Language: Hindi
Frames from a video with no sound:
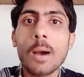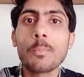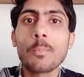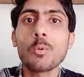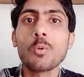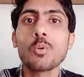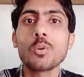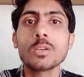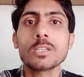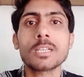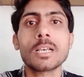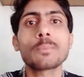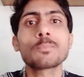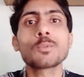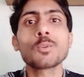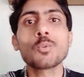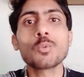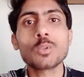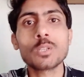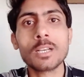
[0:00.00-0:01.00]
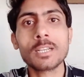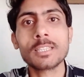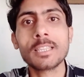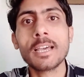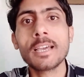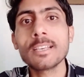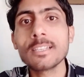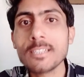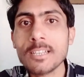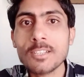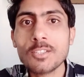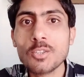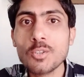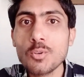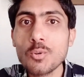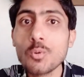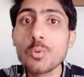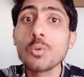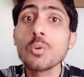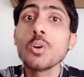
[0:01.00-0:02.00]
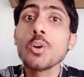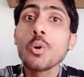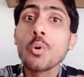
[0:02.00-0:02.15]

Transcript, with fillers: आप लोगों के हिसाब से हो सकता है सस्ती हो